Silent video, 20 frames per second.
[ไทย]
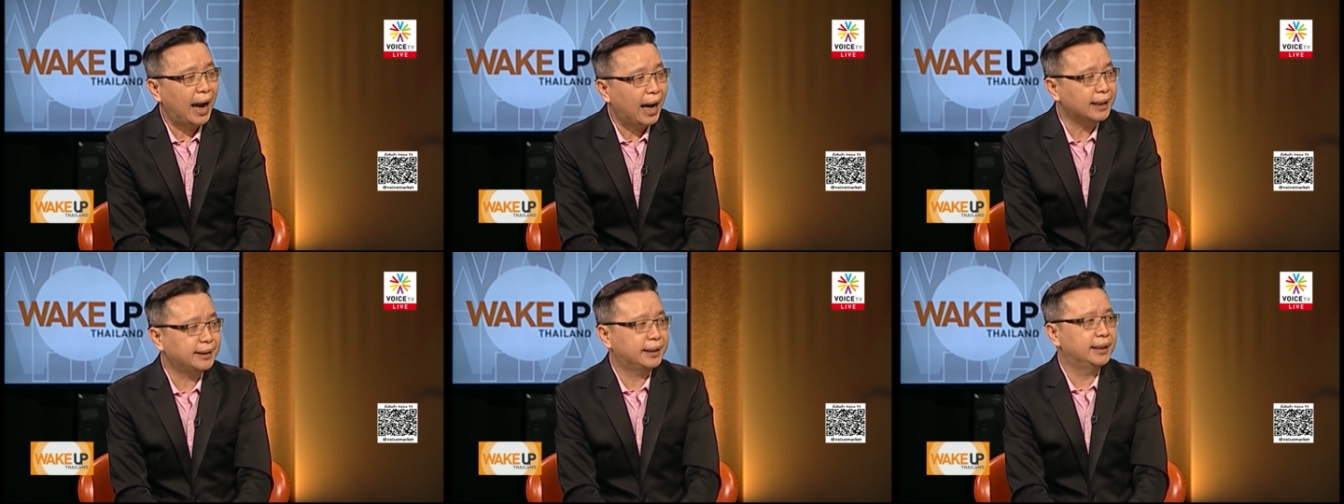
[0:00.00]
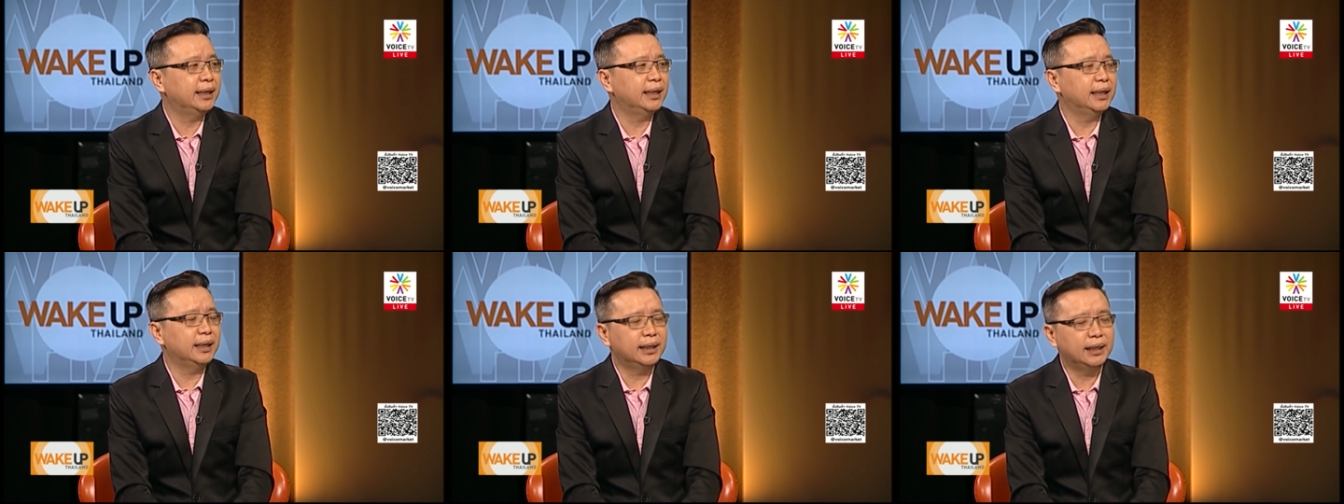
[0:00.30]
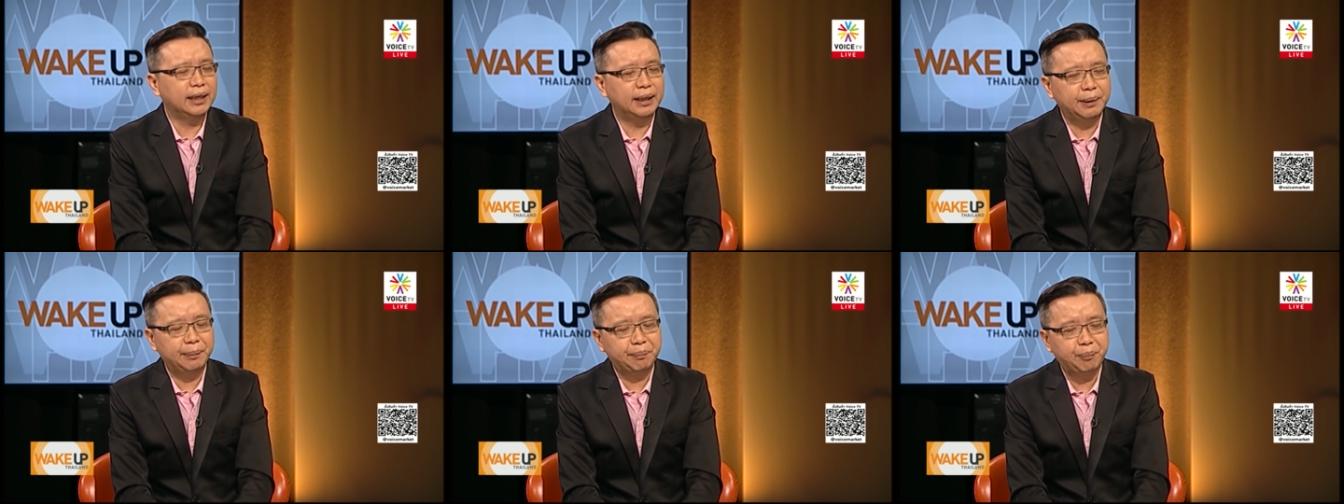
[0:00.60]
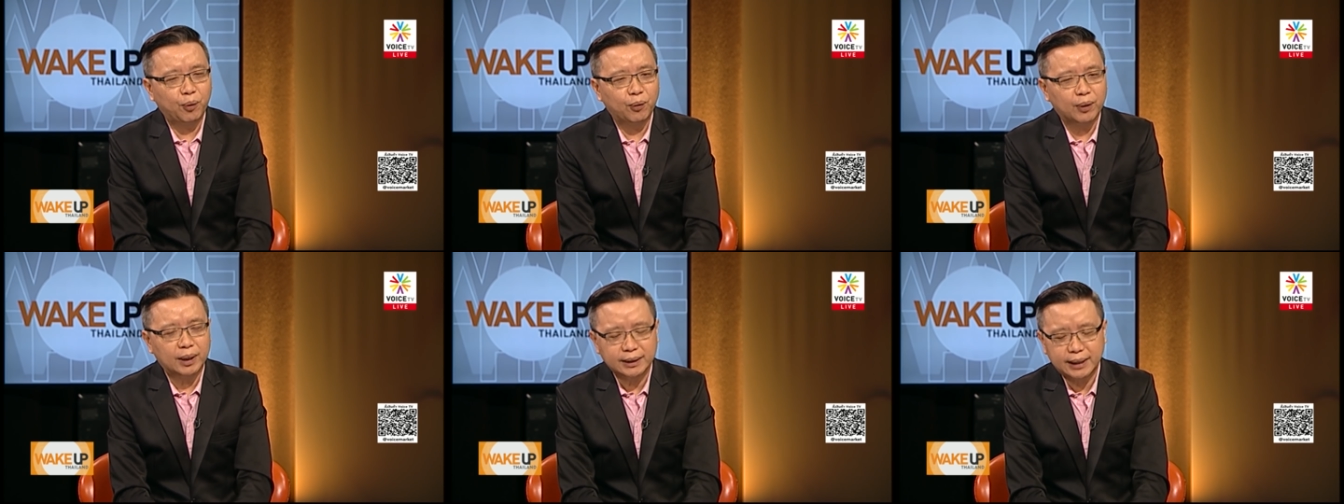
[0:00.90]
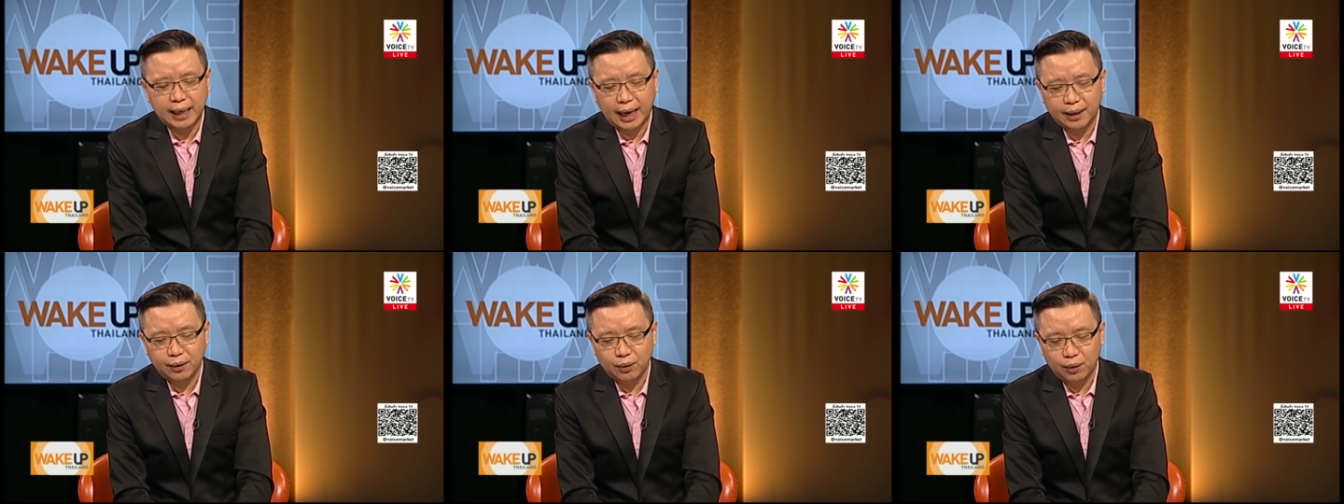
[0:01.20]
RT ที่ปลุกกระ
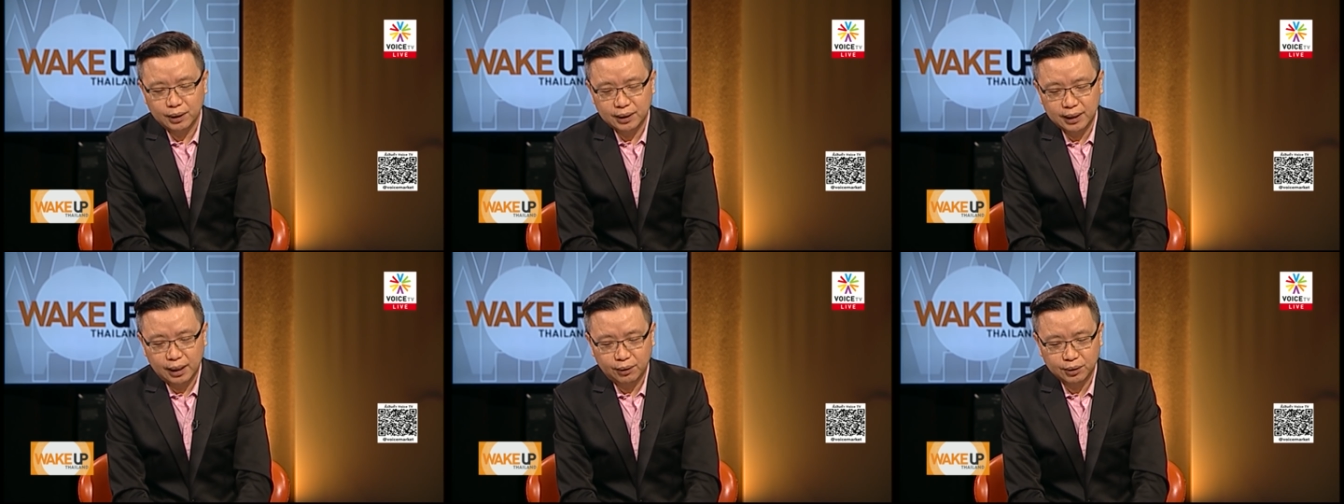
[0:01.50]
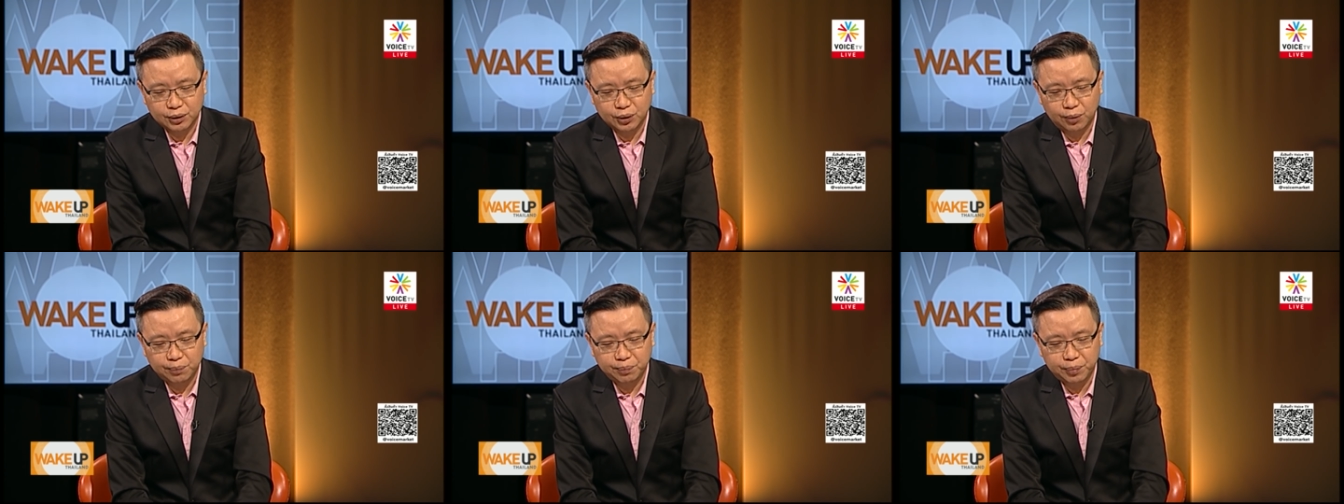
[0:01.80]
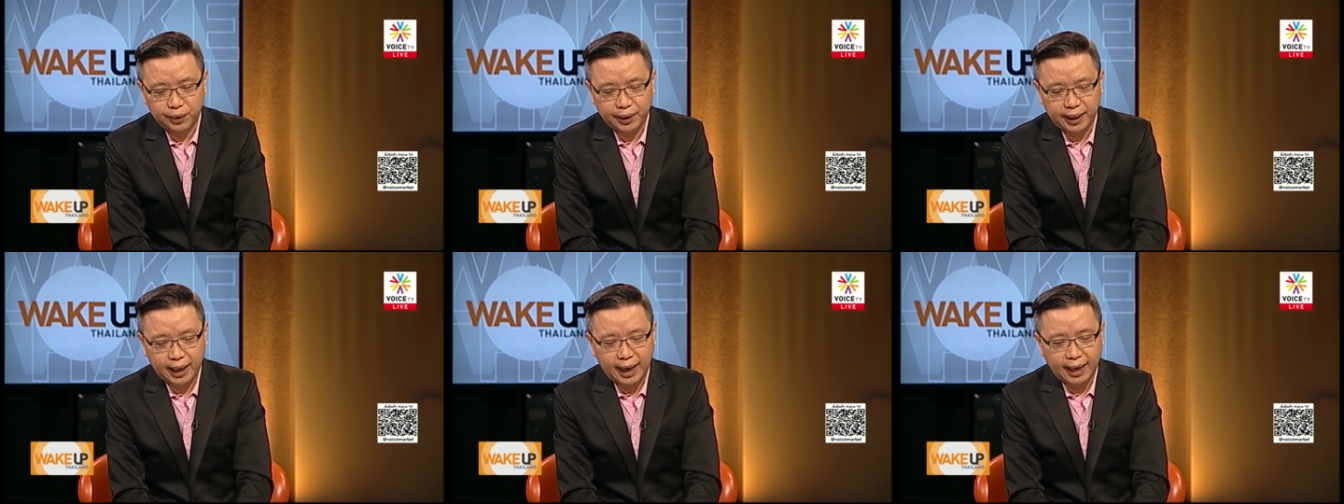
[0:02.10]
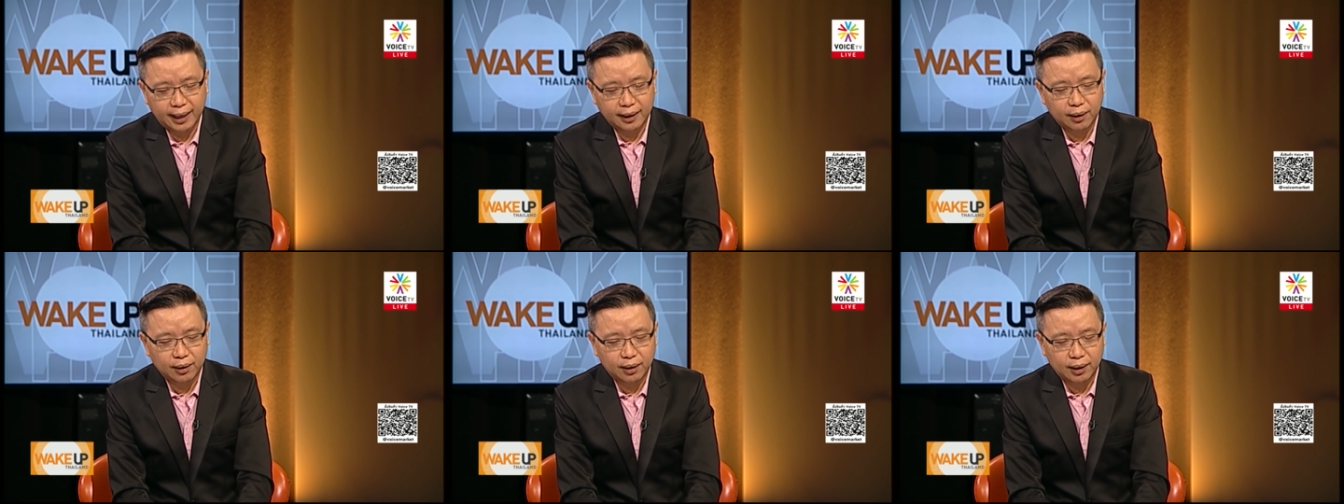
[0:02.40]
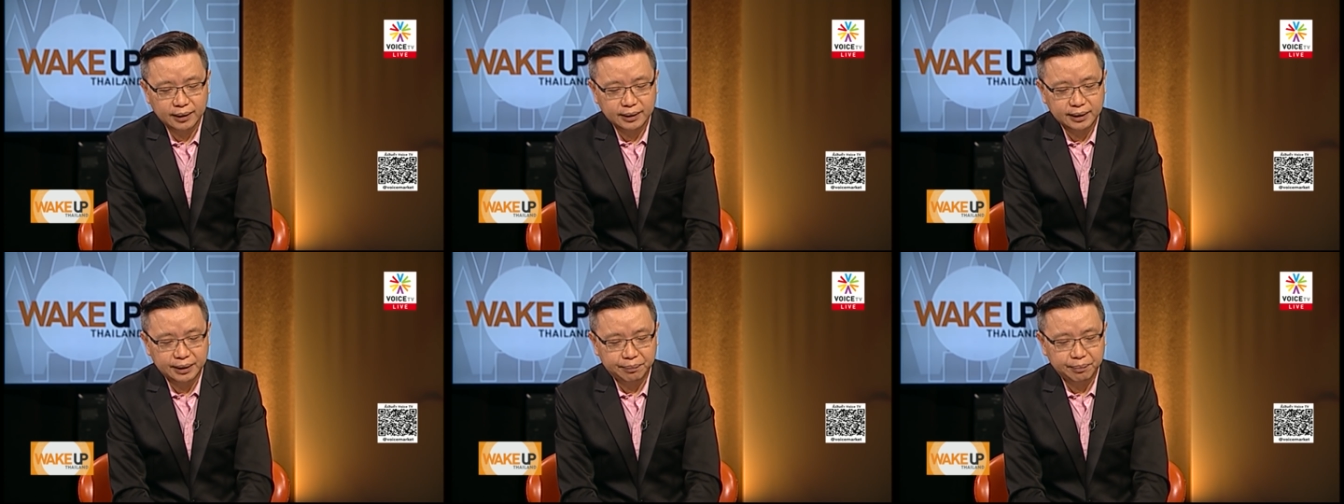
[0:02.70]
แสโดยเยาวชนปลดแอกแล้ว
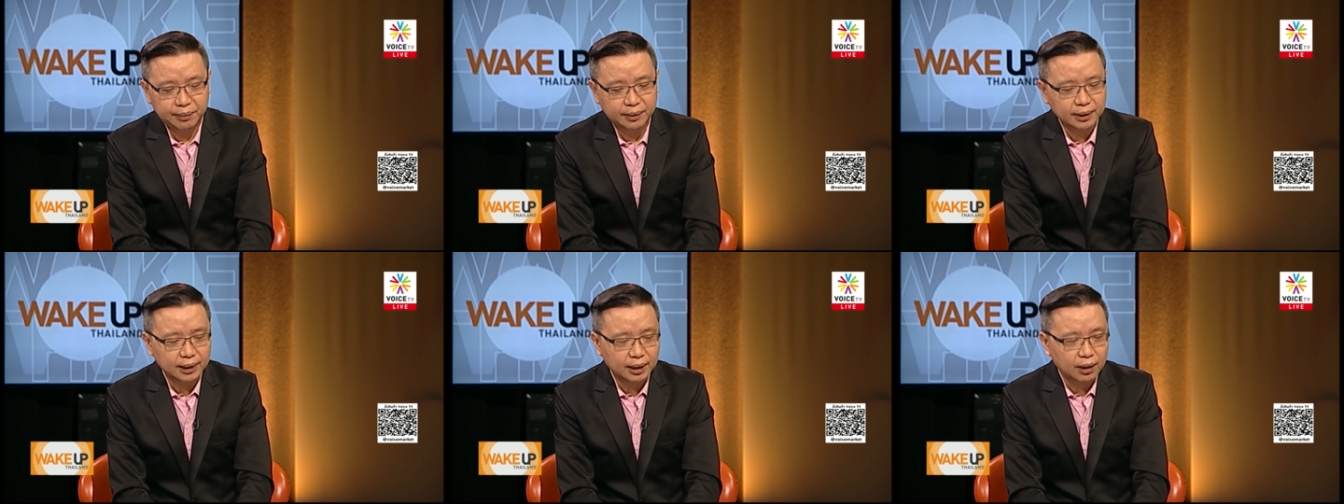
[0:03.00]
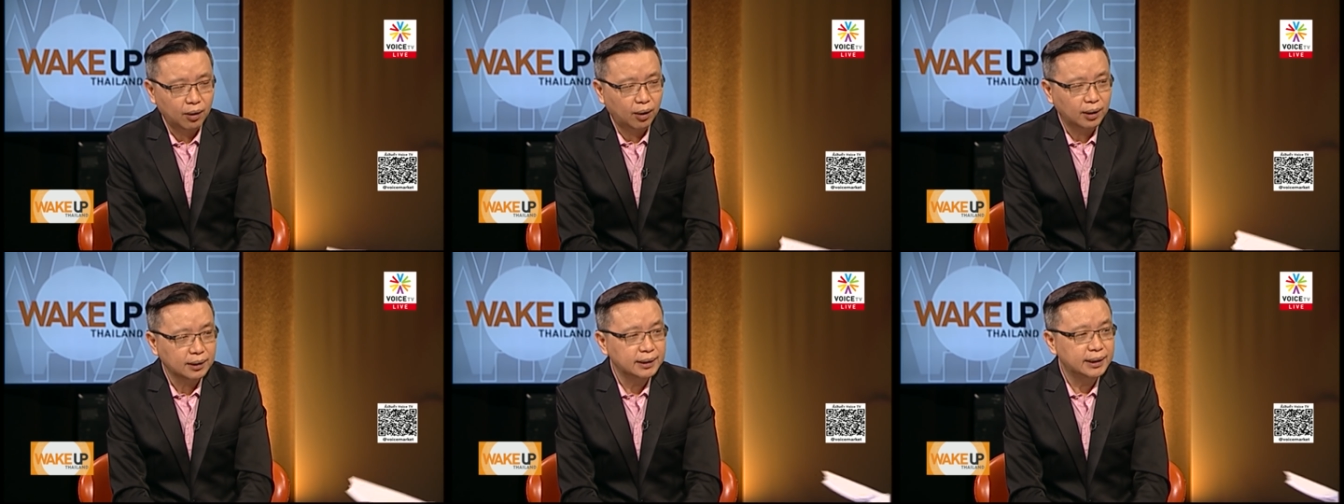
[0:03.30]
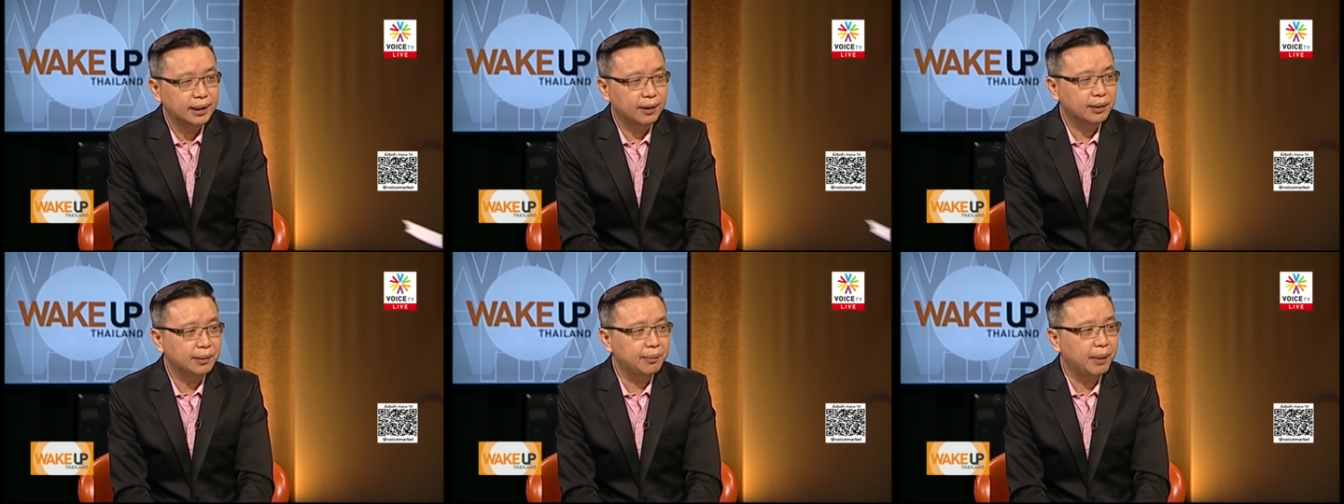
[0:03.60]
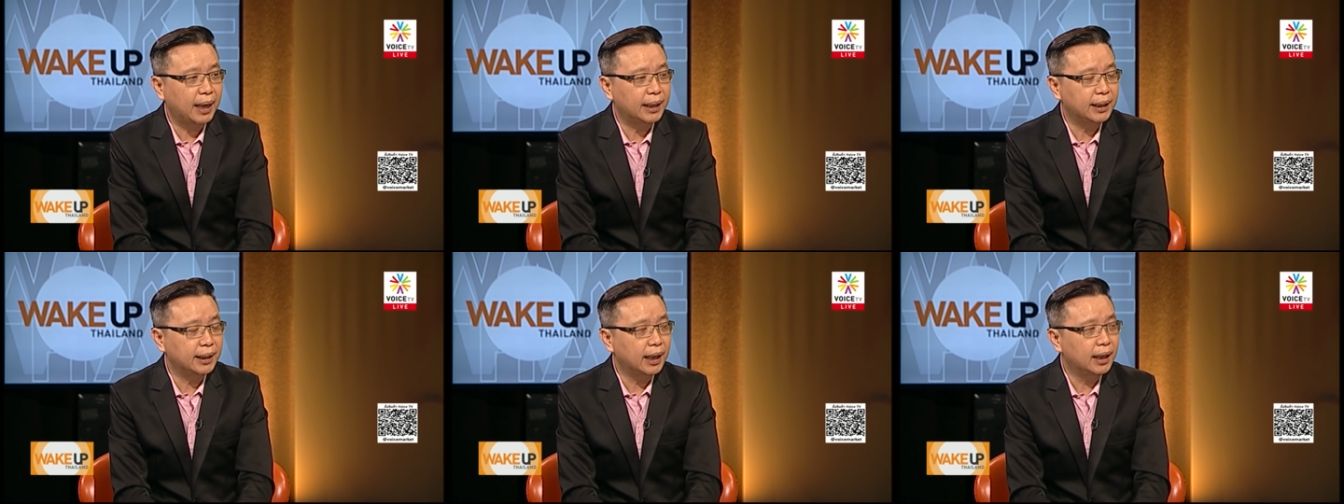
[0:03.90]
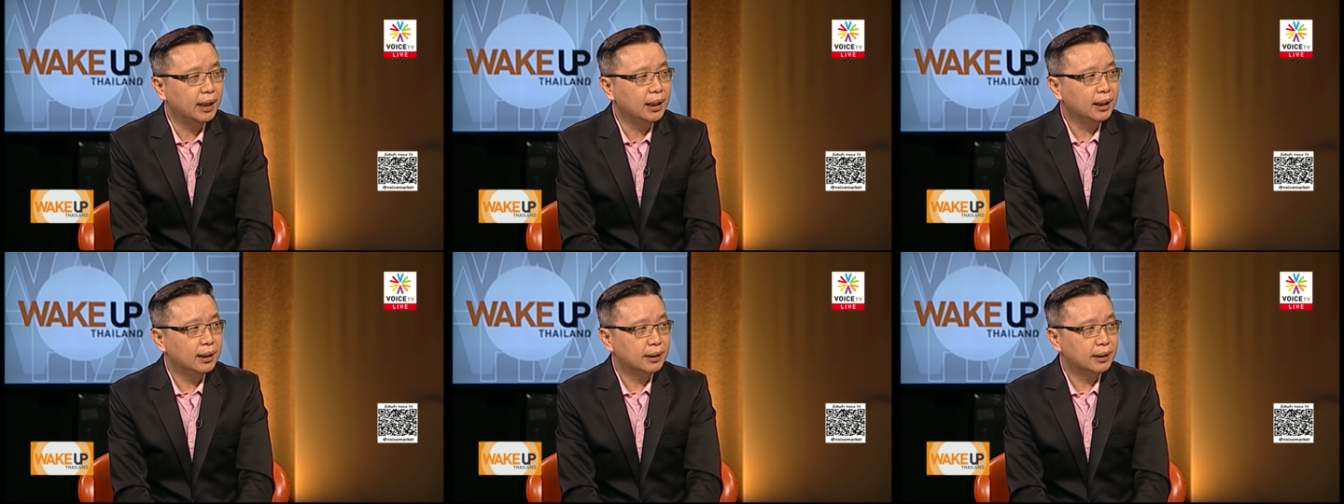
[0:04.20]
ก็หยิบเรื่องคอนเกียวขึ้นมาเนี่ย